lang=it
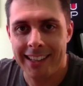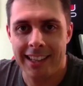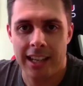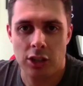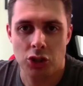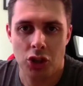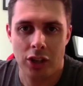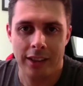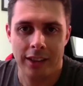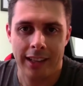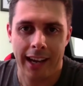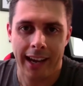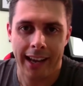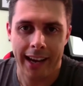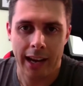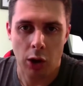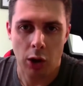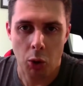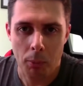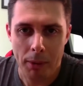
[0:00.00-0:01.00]
di
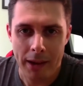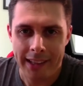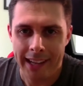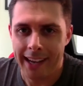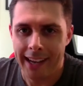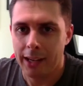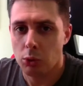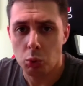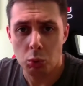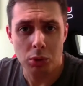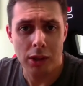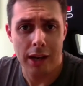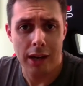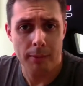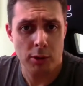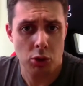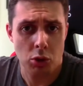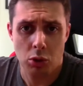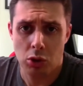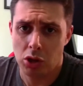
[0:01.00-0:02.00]
accettare e completare tutte le
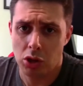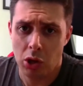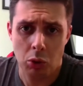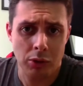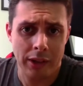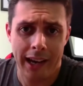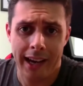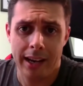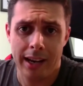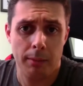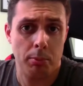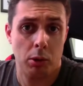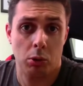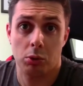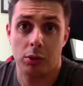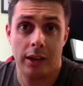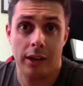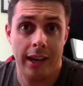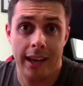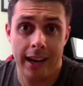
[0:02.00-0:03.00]
missioni secondarie per
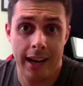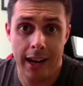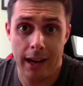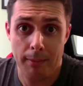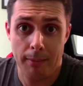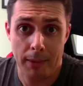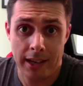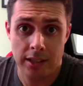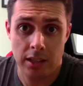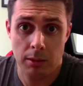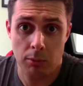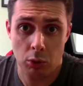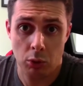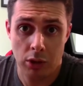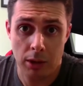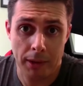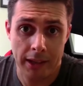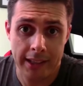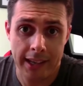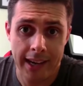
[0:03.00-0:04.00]
ottenere il massimo
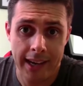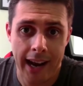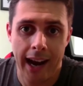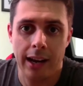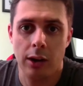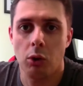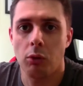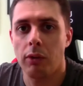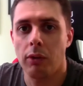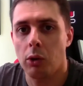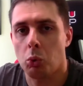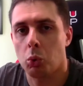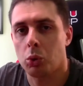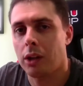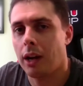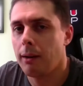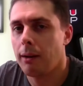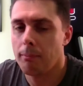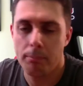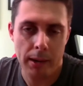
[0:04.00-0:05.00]
di materiali o
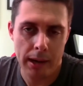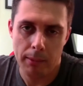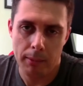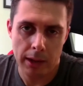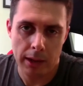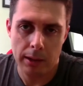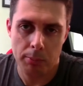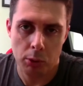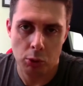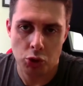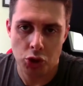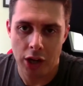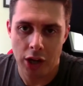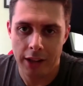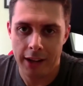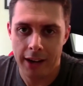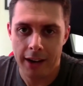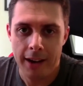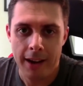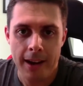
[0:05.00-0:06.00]
valuta prima di
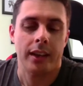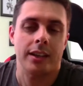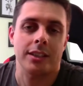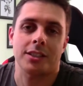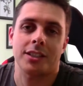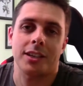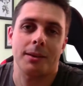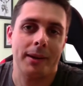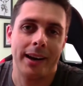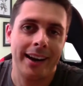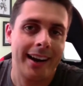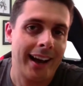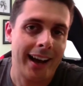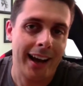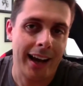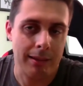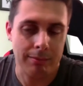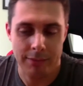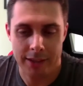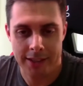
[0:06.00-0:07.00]
procedere.
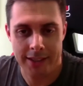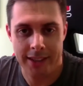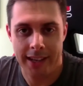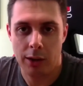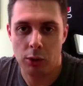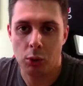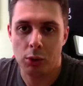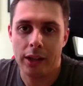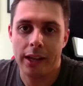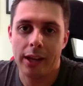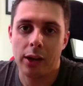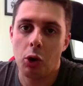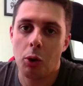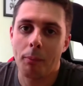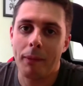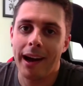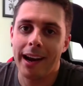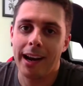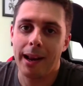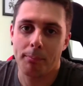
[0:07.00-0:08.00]
Sembrerà strano dirlo,
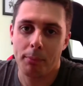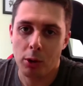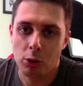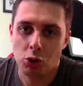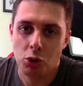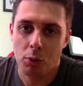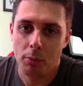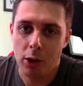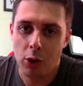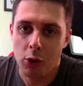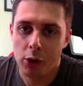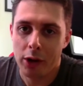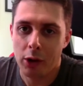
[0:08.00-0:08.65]
ma l'approccio migliore